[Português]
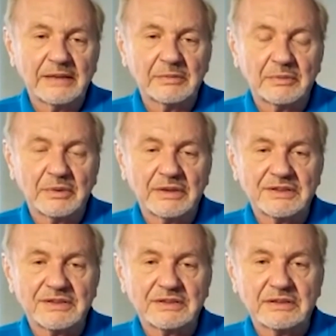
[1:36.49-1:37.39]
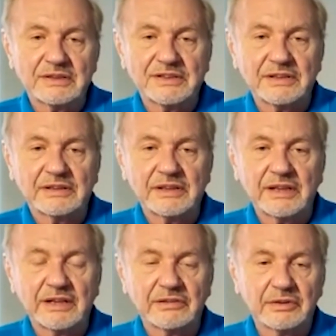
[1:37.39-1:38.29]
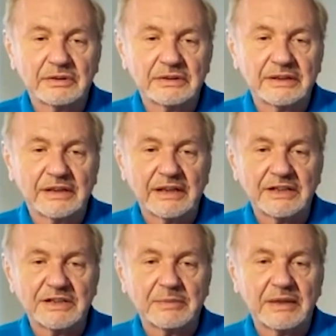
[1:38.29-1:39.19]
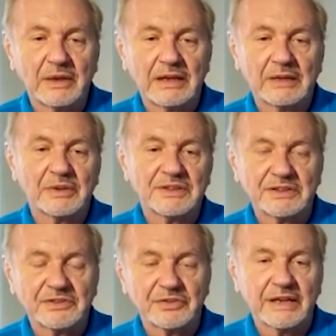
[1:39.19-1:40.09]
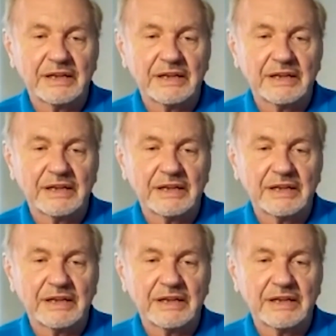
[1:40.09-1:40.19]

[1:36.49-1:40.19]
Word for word: Abel foi considerado um herói na KGB enquanto eu estava em